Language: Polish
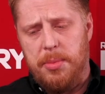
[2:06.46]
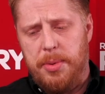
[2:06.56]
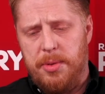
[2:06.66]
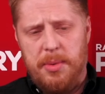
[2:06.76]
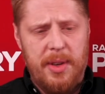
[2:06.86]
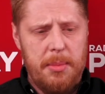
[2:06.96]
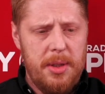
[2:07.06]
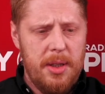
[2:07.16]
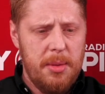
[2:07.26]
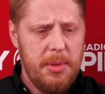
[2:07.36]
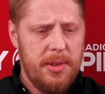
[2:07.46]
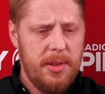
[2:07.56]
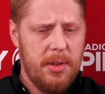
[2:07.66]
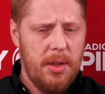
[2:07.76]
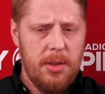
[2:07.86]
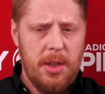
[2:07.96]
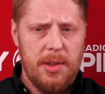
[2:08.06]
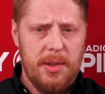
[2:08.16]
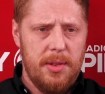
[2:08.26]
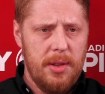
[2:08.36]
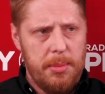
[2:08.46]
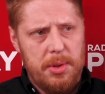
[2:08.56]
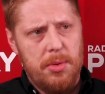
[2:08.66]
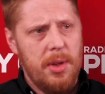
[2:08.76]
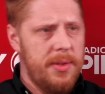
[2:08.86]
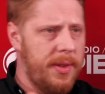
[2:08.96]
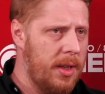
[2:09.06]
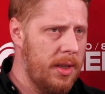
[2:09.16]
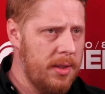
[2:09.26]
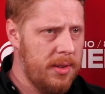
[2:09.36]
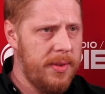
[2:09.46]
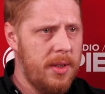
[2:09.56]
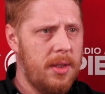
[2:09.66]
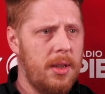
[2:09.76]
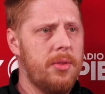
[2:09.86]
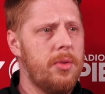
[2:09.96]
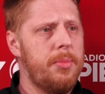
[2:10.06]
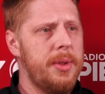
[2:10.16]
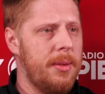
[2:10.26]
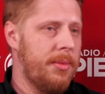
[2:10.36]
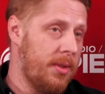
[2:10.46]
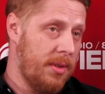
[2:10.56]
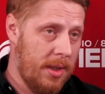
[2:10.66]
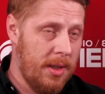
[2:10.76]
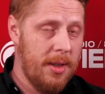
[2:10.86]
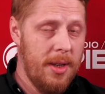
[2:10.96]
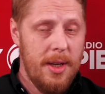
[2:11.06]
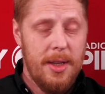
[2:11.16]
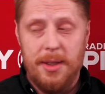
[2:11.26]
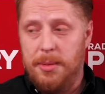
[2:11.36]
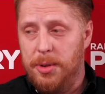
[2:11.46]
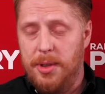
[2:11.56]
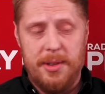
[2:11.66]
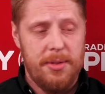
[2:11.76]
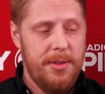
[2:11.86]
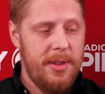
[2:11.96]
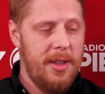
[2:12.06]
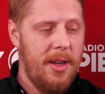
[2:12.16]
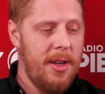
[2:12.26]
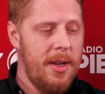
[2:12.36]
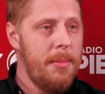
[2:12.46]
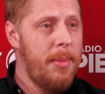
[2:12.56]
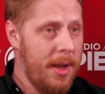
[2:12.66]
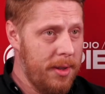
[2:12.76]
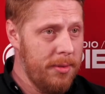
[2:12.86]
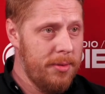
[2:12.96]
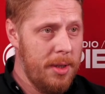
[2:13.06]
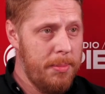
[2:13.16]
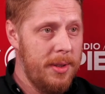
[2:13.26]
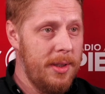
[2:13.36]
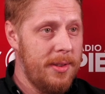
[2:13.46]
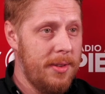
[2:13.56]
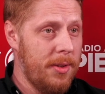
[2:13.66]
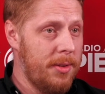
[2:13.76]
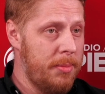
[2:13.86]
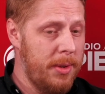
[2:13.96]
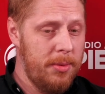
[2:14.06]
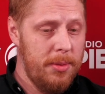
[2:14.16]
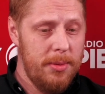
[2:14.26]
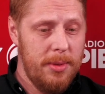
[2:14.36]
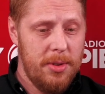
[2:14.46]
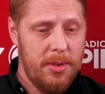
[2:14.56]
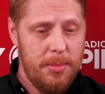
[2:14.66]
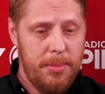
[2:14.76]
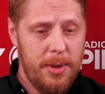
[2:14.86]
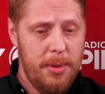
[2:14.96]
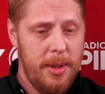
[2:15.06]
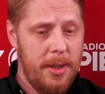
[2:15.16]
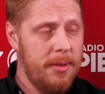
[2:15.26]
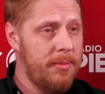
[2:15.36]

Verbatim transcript: porozmawiamy, natomiast to jest jakby druga sfera. Jedna sfera, ta, o którą pytam, to ta ten model zarządzania partią, której pan jest, on się panu jeszcze podoba?